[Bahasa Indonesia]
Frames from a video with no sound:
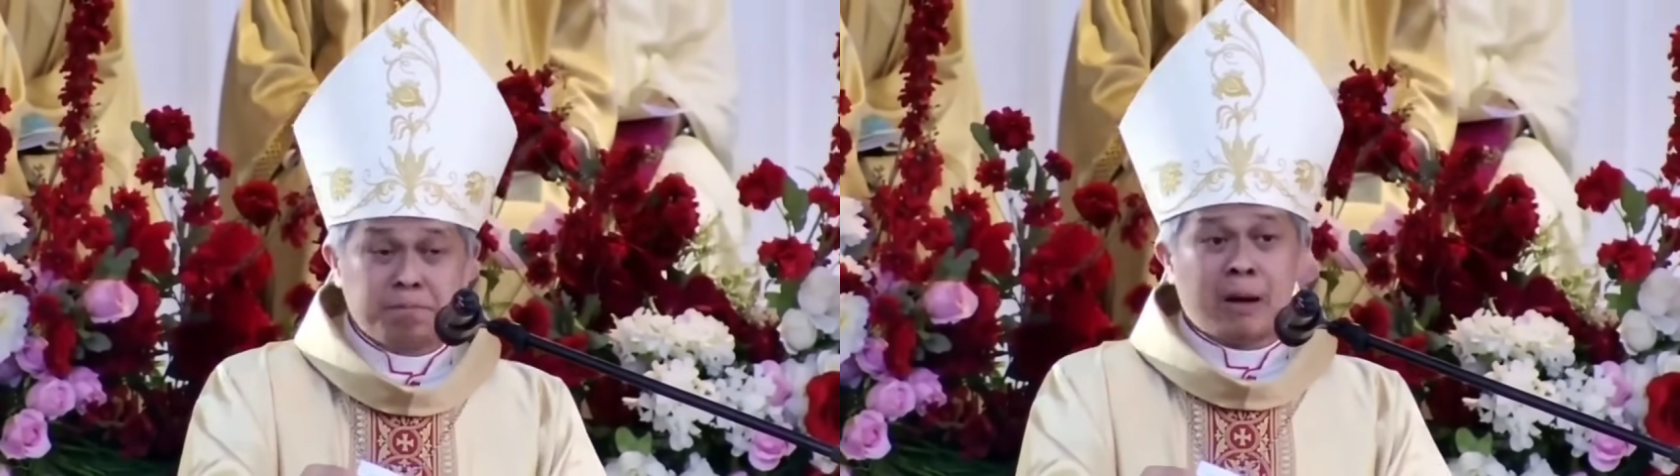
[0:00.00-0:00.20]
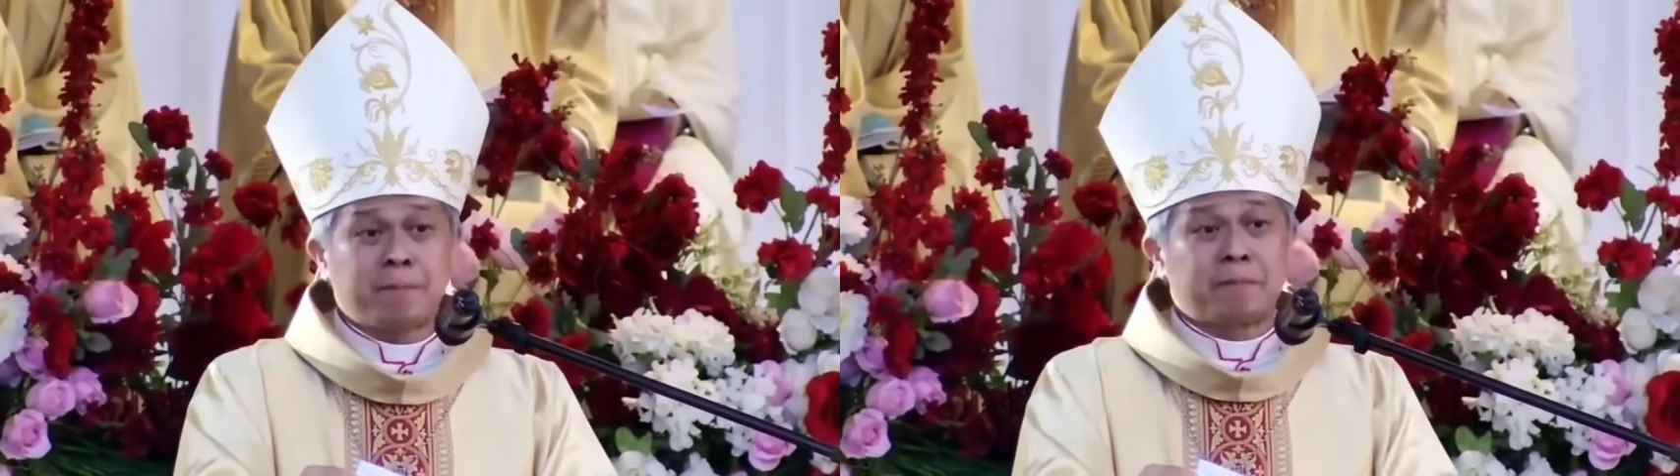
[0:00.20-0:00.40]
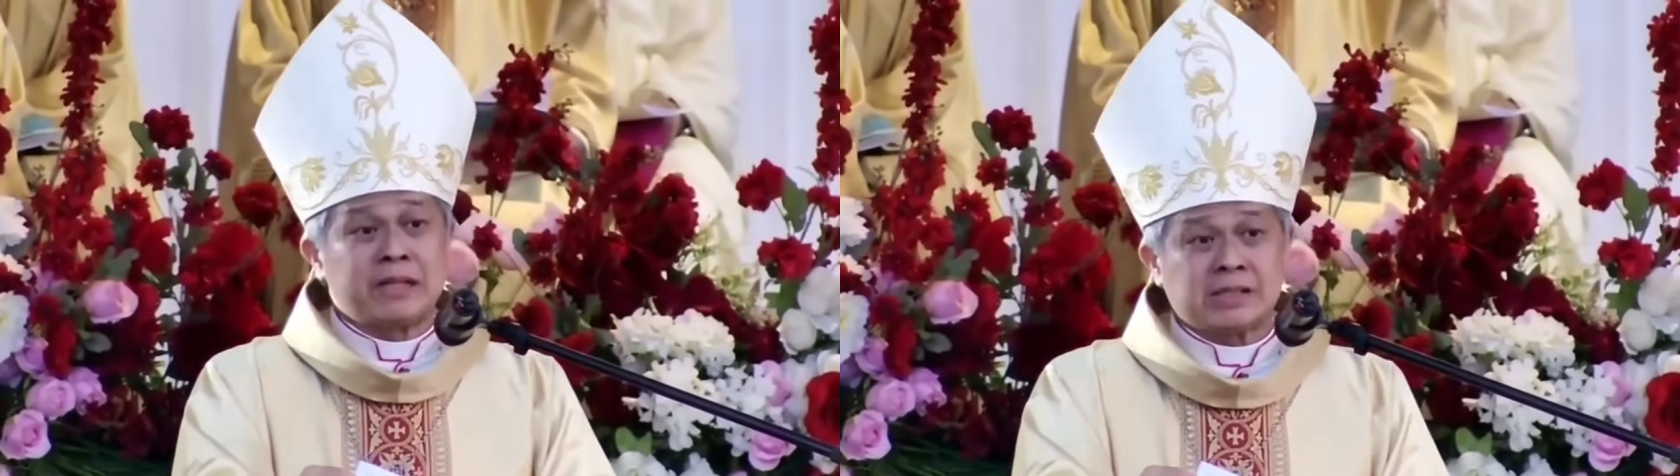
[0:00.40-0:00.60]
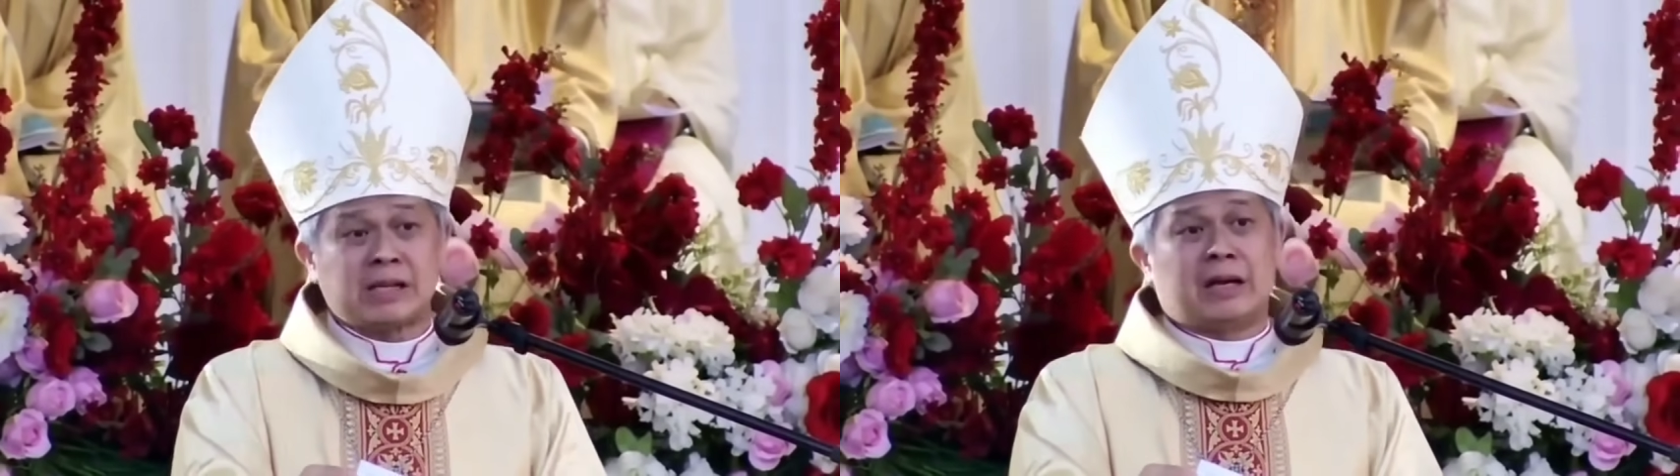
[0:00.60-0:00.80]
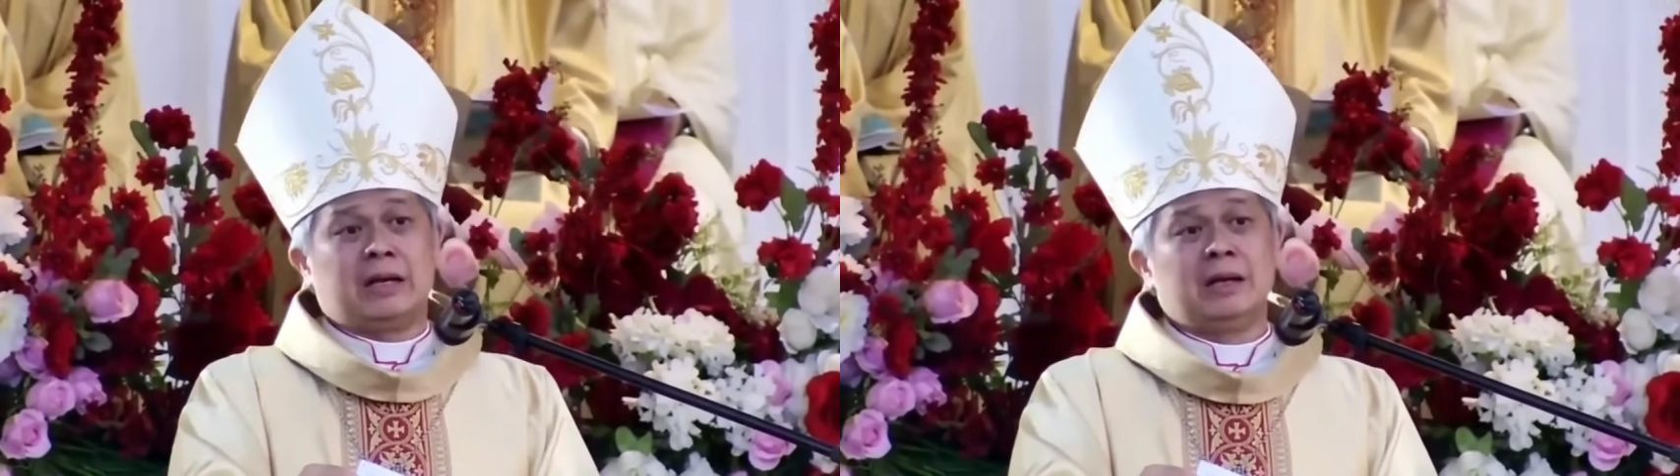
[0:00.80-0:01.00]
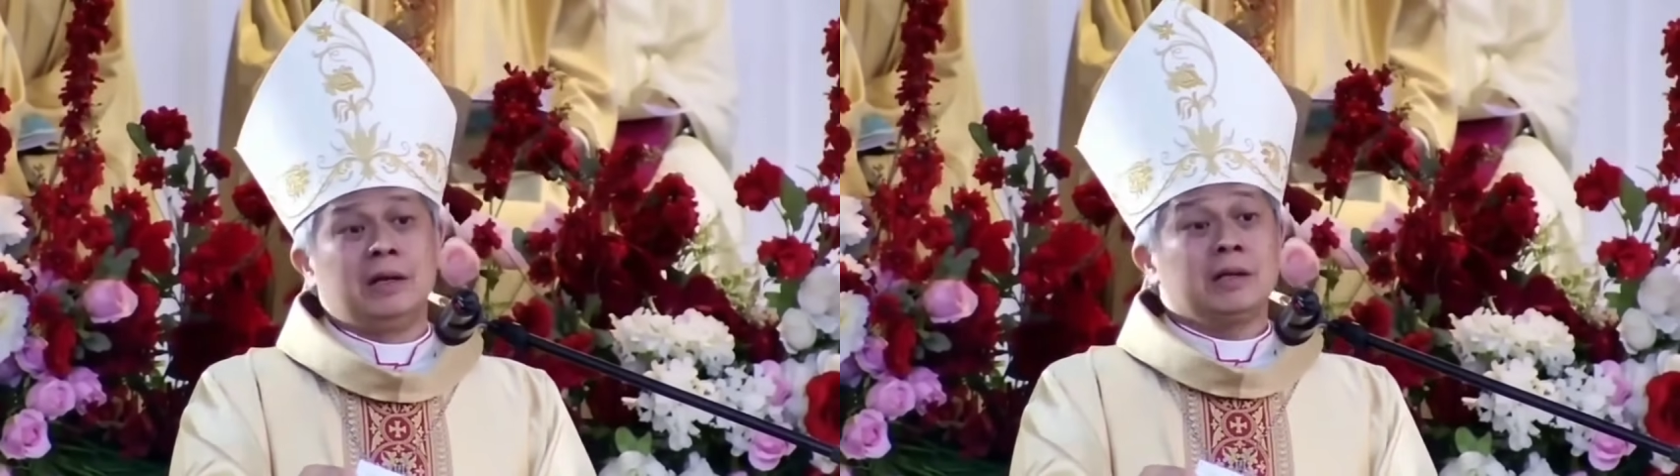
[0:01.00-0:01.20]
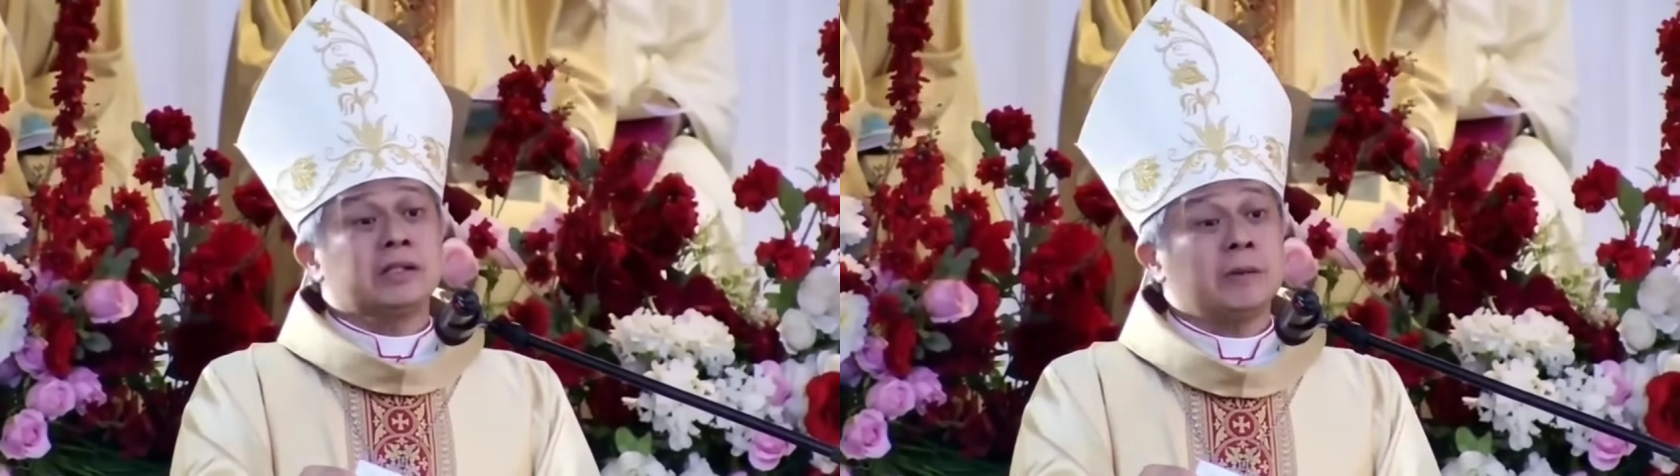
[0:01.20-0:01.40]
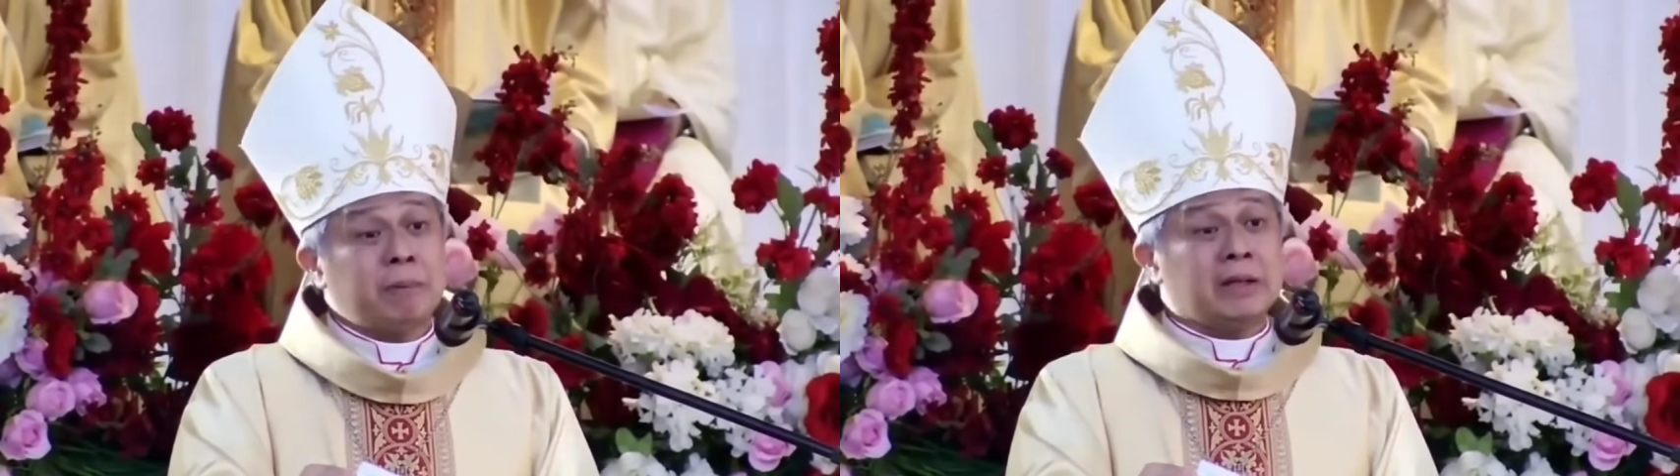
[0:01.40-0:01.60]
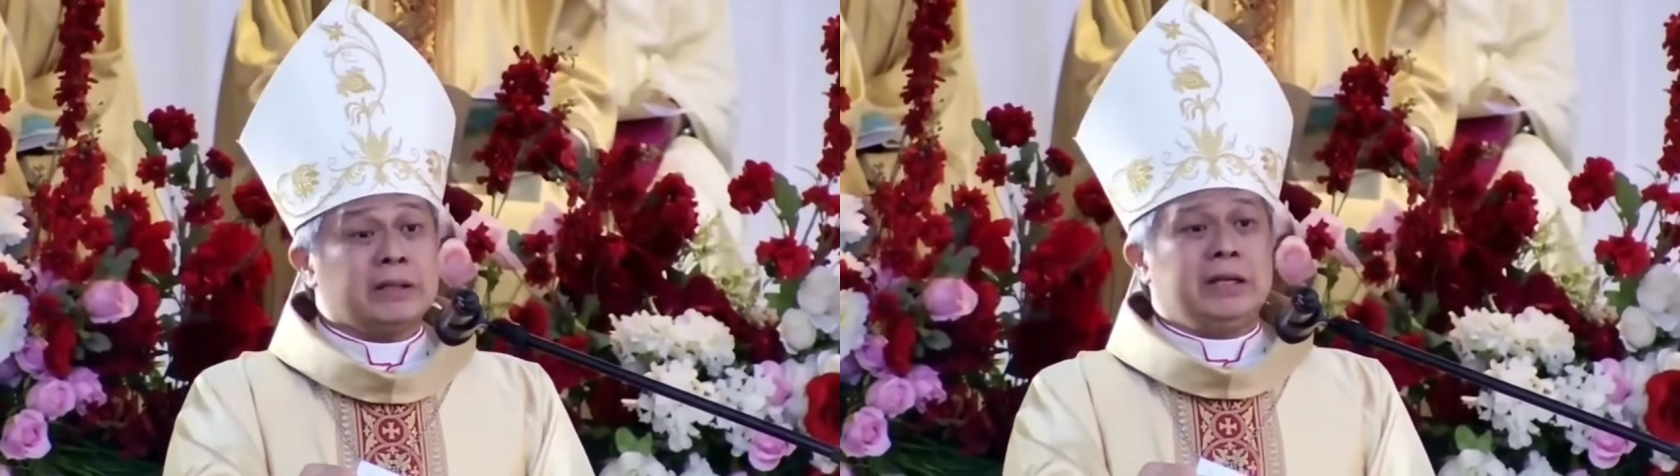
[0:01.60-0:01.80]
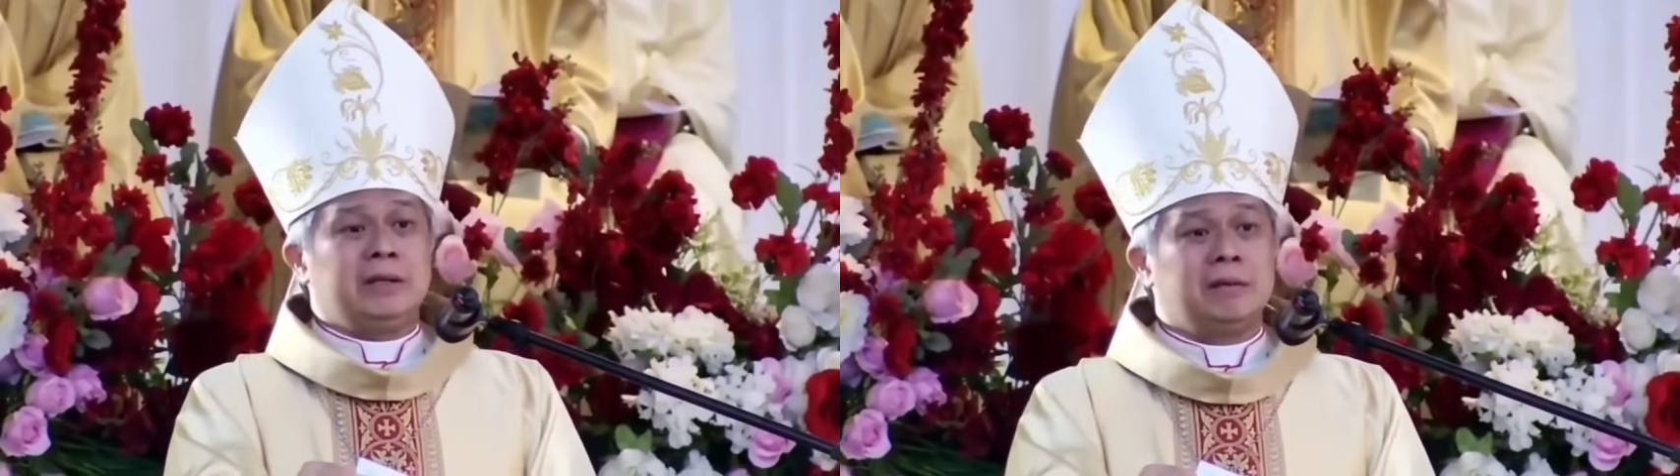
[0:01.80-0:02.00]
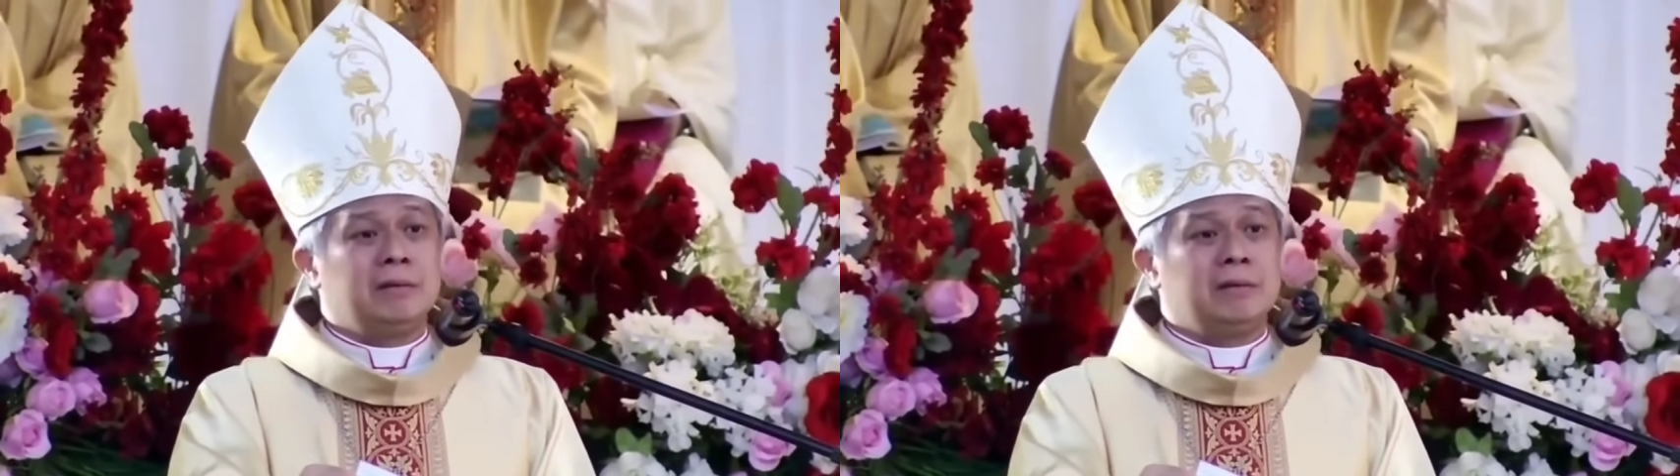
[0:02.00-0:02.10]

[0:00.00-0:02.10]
baptisan seperti